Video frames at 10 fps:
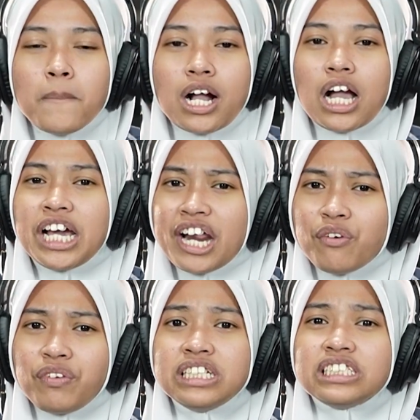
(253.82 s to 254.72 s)
maka
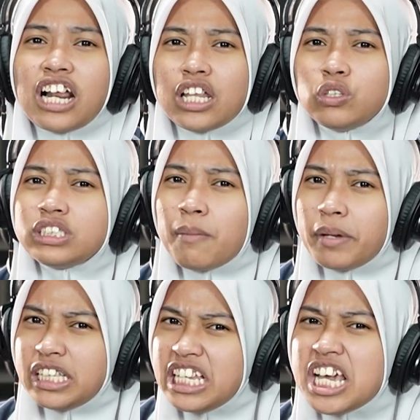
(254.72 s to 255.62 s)
grafin 100
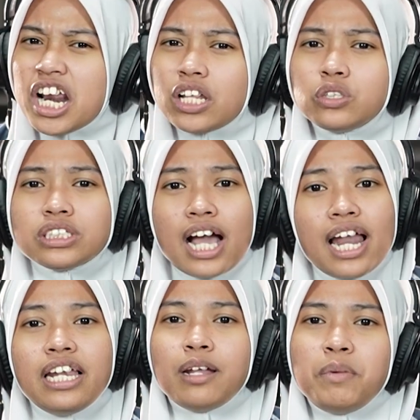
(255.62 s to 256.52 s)
sampai 300
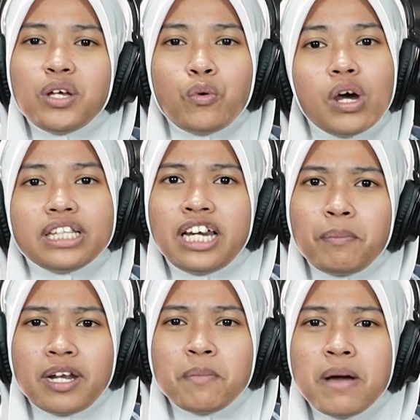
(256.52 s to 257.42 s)
kali lebih kuat
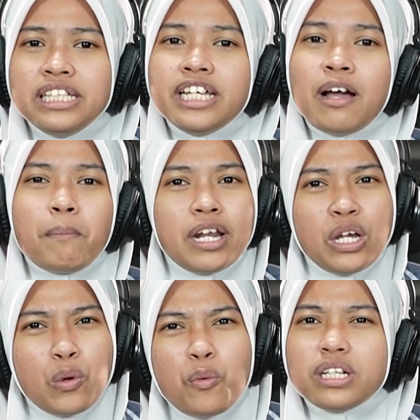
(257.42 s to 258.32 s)
daripada baja yang
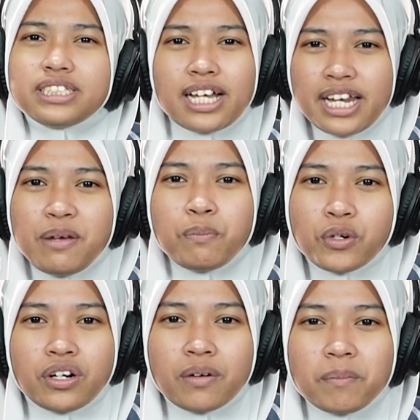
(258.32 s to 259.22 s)
paling kuat
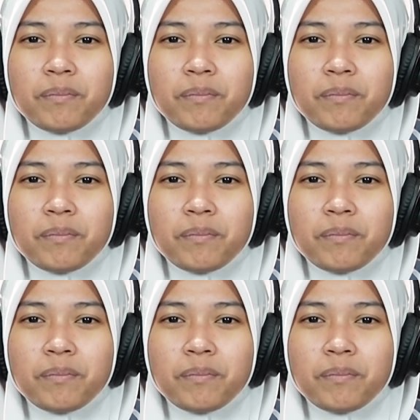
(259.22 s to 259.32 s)
sekalipun.